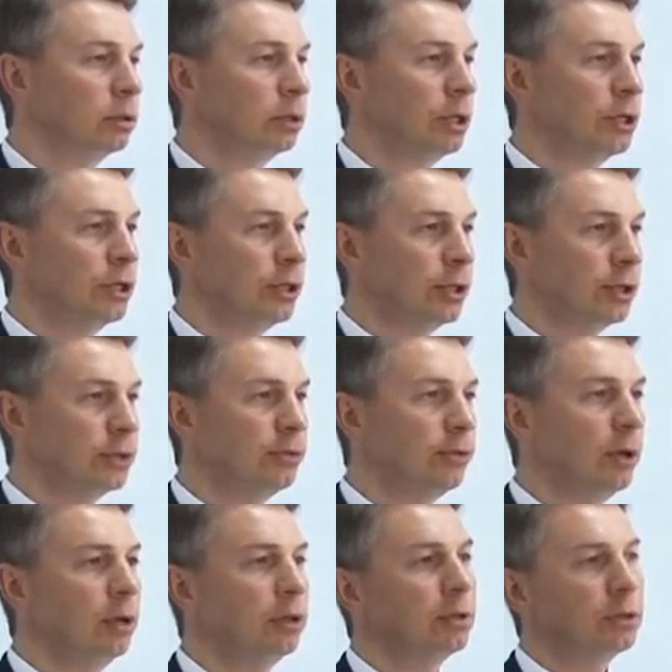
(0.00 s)
ложить
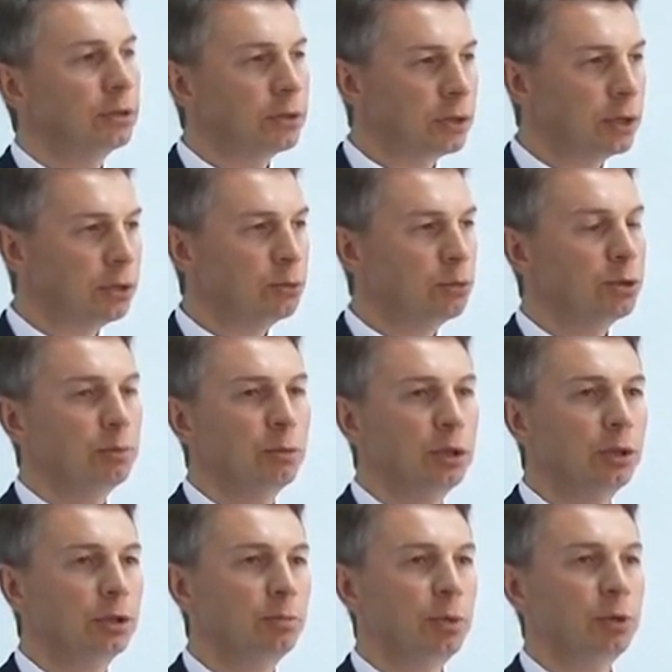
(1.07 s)
асфальт, сразу же
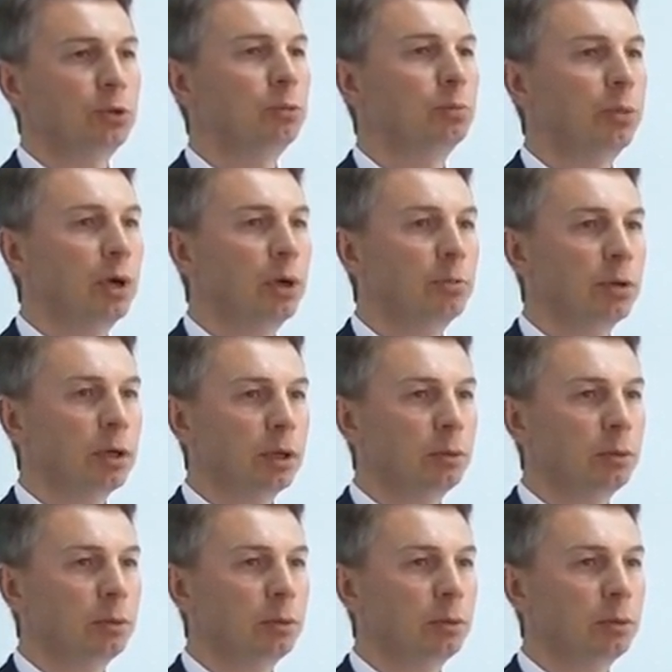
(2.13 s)
мы приступаем к